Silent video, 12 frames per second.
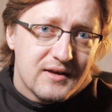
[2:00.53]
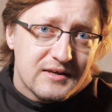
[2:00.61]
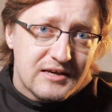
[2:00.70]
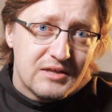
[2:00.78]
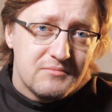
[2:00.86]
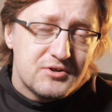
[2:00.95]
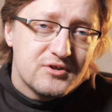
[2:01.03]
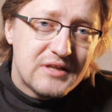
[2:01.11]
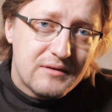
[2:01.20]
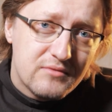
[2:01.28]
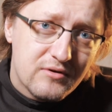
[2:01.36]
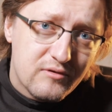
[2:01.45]
Kiedy my
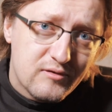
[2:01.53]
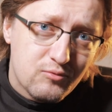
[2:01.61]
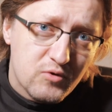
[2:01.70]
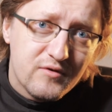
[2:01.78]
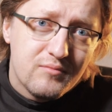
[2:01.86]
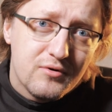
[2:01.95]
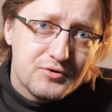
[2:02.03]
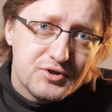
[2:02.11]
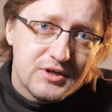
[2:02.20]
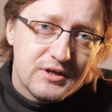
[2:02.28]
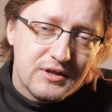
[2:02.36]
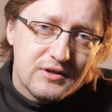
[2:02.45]
czytamy Słowo
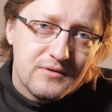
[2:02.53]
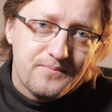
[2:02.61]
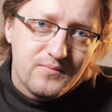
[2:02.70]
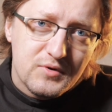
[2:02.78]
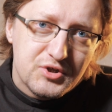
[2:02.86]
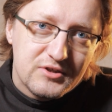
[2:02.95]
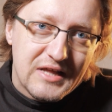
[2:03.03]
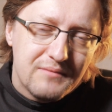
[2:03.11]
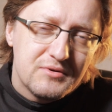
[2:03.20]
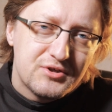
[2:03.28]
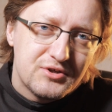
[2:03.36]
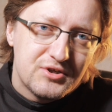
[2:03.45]
Boże i
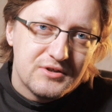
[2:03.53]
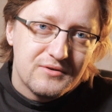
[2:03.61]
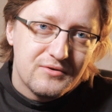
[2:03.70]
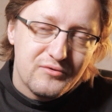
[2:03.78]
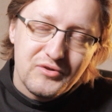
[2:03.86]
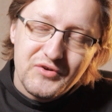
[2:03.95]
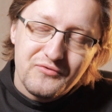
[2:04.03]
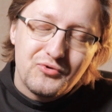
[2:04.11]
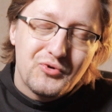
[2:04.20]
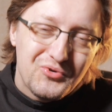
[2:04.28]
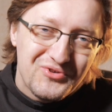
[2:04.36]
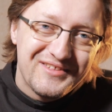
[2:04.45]
czytamy rzeczy znowu
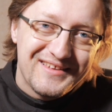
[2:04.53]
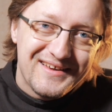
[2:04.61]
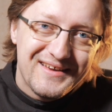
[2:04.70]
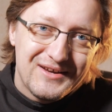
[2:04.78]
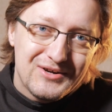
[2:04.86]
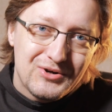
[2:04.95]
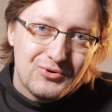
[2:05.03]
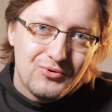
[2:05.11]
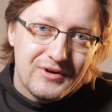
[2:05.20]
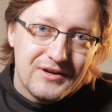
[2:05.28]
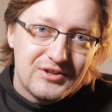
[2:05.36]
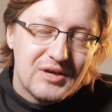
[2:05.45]
trudne,
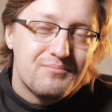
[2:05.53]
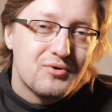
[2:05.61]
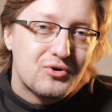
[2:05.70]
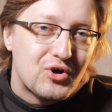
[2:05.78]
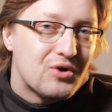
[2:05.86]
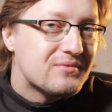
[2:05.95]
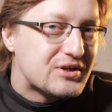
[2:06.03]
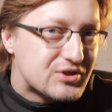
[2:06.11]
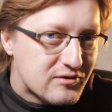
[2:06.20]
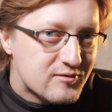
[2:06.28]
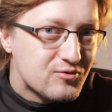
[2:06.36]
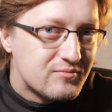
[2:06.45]
które niepokoją
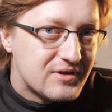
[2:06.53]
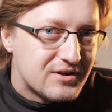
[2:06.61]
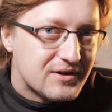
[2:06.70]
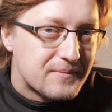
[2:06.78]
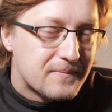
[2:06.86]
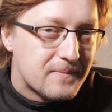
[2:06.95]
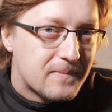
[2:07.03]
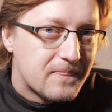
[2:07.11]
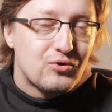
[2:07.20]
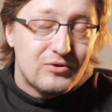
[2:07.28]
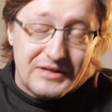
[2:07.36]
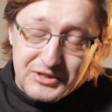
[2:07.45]
nasze sumienie,
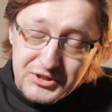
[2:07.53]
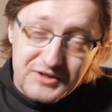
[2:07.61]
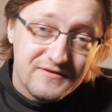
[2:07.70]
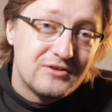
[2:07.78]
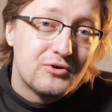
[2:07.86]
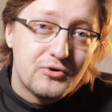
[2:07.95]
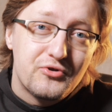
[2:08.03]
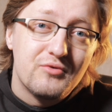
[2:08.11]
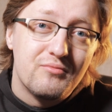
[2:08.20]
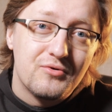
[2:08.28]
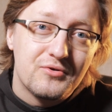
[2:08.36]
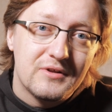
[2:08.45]
to też się wtedy rodzi
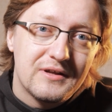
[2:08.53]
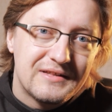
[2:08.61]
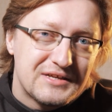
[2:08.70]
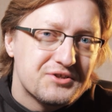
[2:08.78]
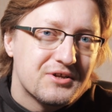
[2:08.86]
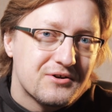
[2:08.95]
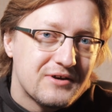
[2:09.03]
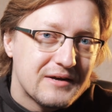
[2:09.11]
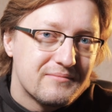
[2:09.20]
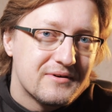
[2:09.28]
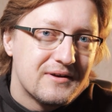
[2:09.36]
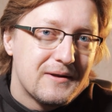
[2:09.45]
bunt. Też tego
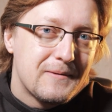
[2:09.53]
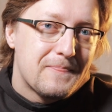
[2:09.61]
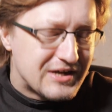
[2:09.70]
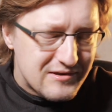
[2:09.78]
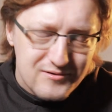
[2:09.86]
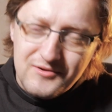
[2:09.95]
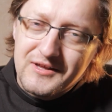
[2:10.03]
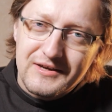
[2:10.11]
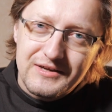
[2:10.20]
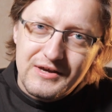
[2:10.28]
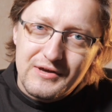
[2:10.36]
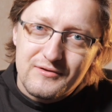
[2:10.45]
jakby często
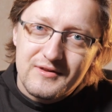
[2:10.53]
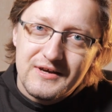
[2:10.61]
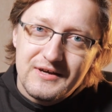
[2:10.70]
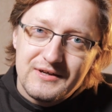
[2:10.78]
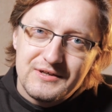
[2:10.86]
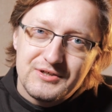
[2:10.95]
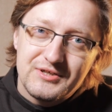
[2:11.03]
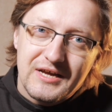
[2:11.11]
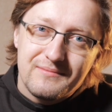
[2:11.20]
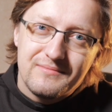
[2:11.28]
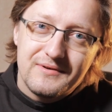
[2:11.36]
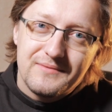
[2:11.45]
tak jest, że
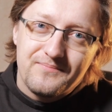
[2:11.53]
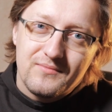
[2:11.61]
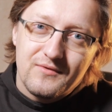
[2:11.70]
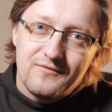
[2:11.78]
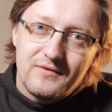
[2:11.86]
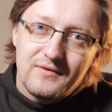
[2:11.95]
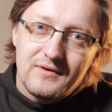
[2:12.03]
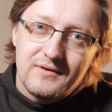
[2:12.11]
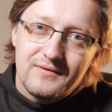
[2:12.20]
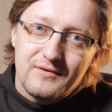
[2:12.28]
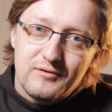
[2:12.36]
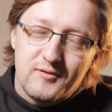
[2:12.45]
jakby
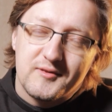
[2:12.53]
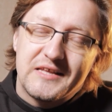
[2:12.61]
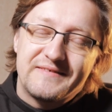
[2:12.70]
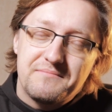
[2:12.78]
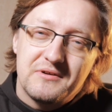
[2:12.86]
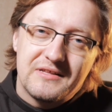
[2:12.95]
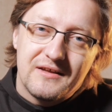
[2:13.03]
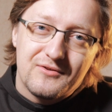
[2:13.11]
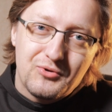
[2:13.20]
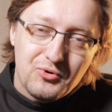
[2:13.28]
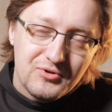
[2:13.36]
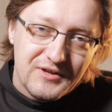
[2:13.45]
Y, zostawiamy te
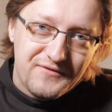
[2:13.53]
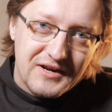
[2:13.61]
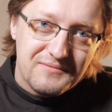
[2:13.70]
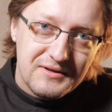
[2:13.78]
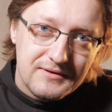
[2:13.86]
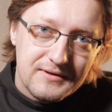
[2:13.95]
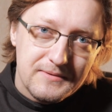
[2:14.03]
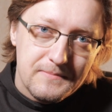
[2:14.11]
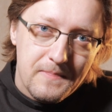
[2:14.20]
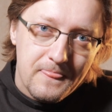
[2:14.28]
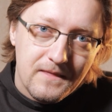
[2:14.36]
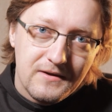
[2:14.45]
trudne fragmenty
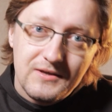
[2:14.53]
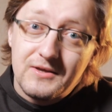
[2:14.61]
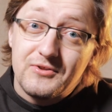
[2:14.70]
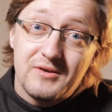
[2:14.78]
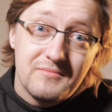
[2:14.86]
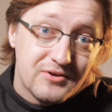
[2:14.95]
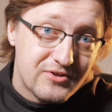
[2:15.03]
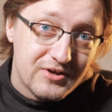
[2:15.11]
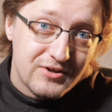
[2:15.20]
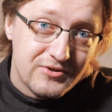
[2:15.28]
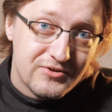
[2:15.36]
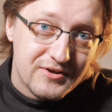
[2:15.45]
i idziemy gdzie
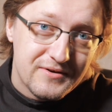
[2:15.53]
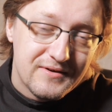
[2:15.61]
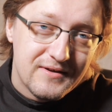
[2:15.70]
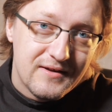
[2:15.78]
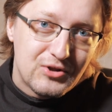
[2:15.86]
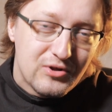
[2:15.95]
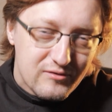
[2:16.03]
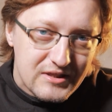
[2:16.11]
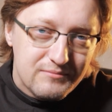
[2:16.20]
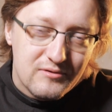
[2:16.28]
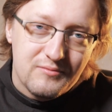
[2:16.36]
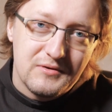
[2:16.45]
indziej. I to jest
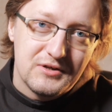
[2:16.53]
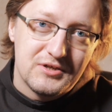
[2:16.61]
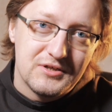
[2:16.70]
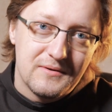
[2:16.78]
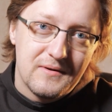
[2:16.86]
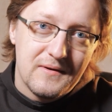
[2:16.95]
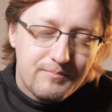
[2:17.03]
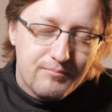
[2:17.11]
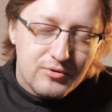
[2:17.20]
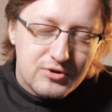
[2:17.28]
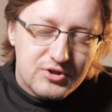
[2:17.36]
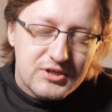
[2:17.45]
niebezpieczne.
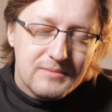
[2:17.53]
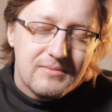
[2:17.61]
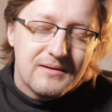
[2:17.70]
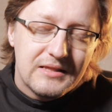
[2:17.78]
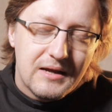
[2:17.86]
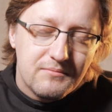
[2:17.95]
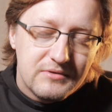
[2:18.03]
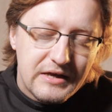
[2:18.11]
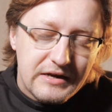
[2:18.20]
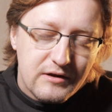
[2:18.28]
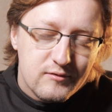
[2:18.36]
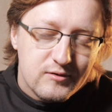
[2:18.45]
Potrzeba nam
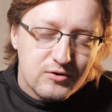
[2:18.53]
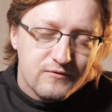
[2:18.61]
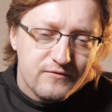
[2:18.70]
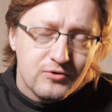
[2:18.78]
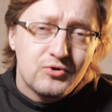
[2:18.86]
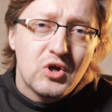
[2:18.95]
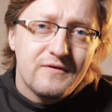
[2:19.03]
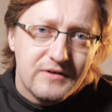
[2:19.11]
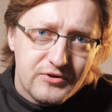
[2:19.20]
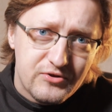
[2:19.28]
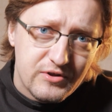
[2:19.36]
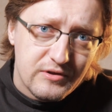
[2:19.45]
nieraz
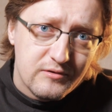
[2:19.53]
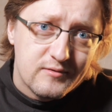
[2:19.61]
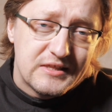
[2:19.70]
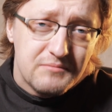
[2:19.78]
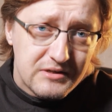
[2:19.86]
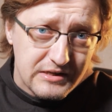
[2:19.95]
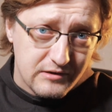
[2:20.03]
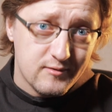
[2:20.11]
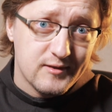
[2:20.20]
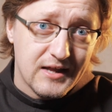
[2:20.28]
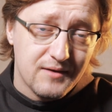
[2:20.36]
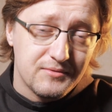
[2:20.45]
konfrontować się z tymi
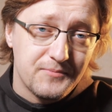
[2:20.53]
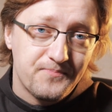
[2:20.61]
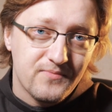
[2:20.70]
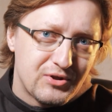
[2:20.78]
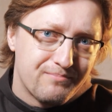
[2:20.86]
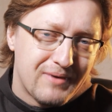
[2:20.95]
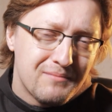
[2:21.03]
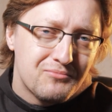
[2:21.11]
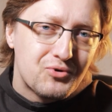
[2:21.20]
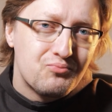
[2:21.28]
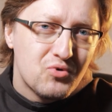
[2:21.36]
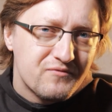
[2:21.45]
tekstami, gdzie Pan
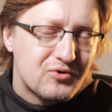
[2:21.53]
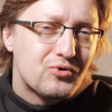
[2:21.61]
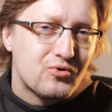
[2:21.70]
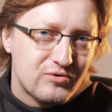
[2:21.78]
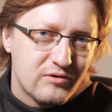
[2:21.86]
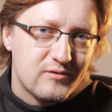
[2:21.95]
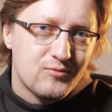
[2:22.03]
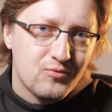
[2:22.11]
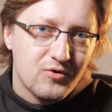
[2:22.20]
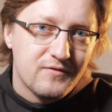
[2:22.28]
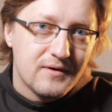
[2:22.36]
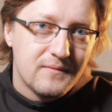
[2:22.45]
Bóg mówi trudne
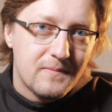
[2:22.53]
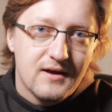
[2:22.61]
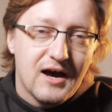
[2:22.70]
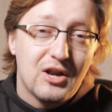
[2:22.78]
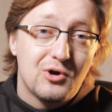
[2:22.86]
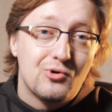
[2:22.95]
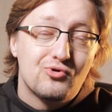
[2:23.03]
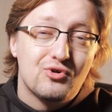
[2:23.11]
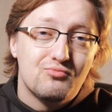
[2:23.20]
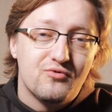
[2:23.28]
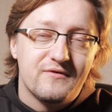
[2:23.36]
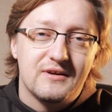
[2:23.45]
słowa, ale On to
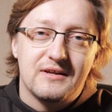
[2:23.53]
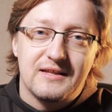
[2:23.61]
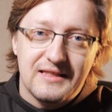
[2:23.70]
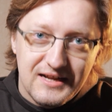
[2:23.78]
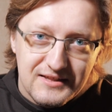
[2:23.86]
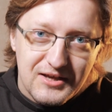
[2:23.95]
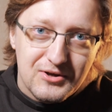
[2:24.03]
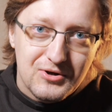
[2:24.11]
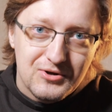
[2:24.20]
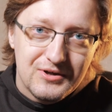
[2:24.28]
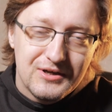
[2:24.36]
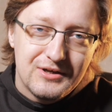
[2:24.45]
mówi
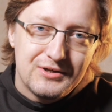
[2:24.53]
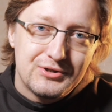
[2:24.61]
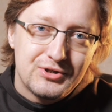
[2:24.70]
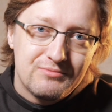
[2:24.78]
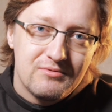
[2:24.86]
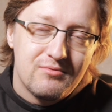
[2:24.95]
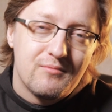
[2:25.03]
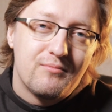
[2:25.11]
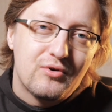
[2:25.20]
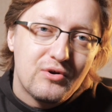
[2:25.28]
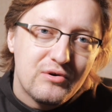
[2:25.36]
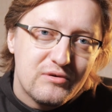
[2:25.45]
dlatego, żeby po
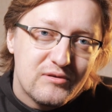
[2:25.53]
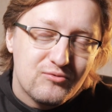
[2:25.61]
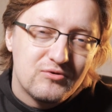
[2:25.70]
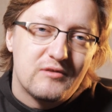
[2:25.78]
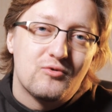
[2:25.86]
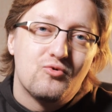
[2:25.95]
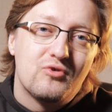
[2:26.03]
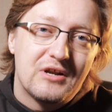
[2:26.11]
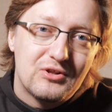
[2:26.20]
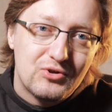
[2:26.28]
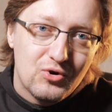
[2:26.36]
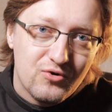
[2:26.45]
prostu nas
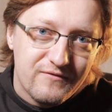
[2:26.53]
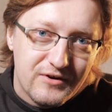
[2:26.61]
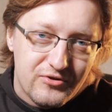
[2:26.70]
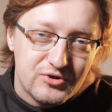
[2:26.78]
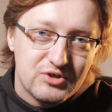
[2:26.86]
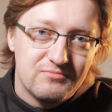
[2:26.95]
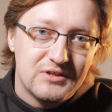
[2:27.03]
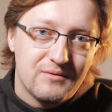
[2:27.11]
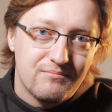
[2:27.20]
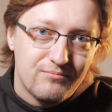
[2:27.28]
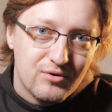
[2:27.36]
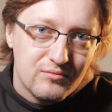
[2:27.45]
uratować, żeby
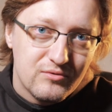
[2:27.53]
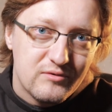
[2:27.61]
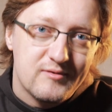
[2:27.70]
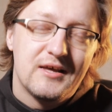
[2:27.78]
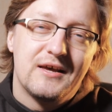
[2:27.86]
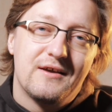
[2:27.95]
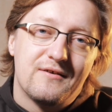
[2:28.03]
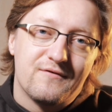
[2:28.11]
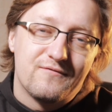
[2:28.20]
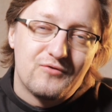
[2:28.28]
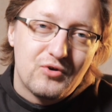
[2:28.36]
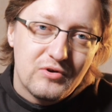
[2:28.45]
nam pomóc
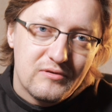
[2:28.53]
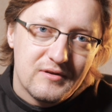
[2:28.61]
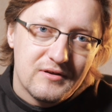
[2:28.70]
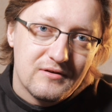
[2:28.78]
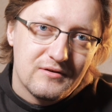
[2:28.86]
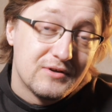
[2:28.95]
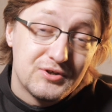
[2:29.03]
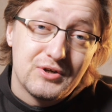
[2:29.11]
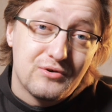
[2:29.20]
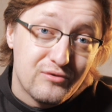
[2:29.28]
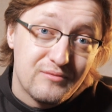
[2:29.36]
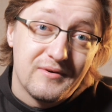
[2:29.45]
w drodze
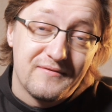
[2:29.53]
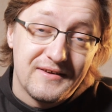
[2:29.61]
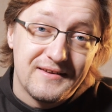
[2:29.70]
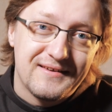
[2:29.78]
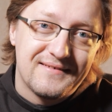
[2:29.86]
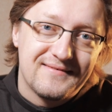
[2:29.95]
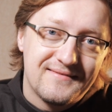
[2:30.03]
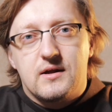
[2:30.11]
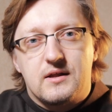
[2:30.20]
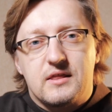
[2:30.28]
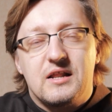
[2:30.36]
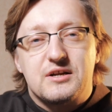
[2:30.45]
naszego zbawienia.
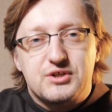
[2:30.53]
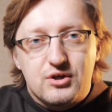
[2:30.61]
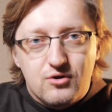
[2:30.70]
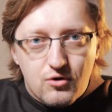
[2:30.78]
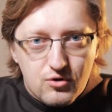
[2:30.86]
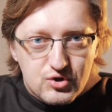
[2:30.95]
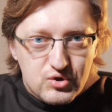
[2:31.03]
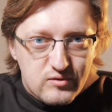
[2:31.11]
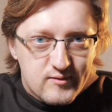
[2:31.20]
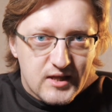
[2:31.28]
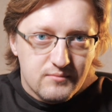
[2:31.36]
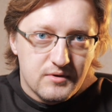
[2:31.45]
Dlaczego
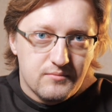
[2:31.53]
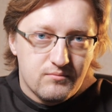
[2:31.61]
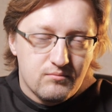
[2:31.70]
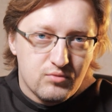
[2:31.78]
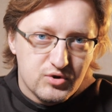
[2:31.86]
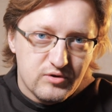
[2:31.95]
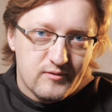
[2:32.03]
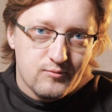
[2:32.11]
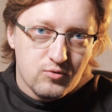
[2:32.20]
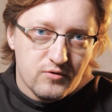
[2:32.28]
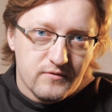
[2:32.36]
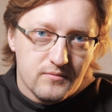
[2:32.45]
odrzucamy Boże
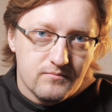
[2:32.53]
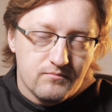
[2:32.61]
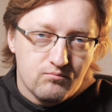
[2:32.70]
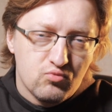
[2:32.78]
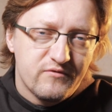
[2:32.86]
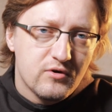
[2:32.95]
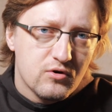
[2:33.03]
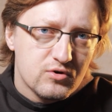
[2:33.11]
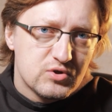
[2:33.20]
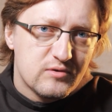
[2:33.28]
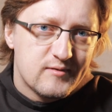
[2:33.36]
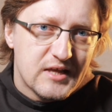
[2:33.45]
Słowo? Mówię
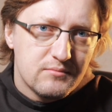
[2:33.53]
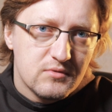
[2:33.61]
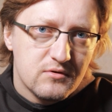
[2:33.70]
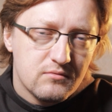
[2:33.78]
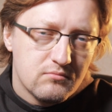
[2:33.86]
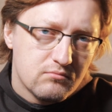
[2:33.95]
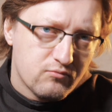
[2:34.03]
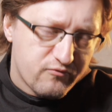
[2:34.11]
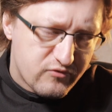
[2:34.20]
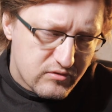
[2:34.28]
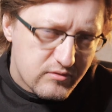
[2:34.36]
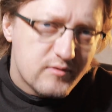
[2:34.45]
odrzucamy
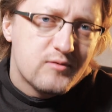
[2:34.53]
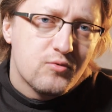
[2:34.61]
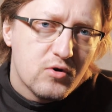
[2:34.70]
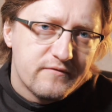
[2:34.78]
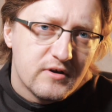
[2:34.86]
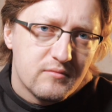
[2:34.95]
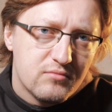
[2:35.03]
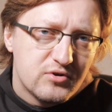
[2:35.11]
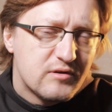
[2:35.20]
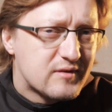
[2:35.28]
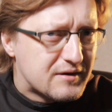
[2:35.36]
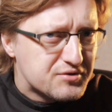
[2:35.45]
w cudzysłowie, bo
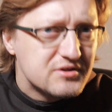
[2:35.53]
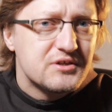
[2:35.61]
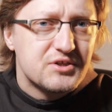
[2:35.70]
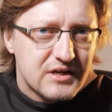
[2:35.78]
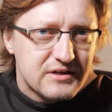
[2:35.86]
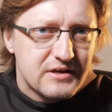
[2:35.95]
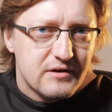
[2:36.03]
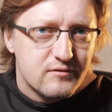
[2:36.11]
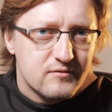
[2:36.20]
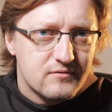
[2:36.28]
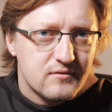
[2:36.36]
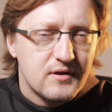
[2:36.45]
nie zawsze też tak
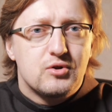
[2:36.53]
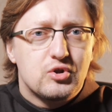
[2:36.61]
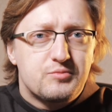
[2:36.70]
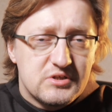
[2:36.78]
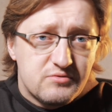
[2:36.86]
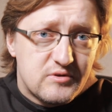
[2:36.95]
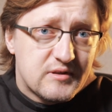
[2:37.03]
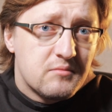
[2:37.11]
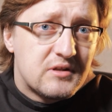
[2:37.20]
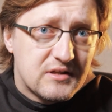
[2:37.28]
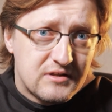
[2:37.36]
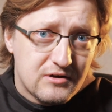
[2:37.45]
jest. No przede
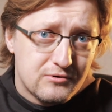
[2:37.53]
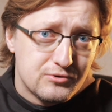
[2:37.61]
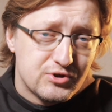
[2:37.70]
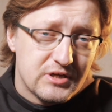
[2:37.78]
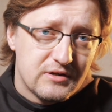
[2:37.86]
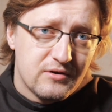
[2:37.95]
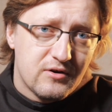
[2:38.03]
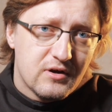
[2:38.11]
wszystkim dlatego, że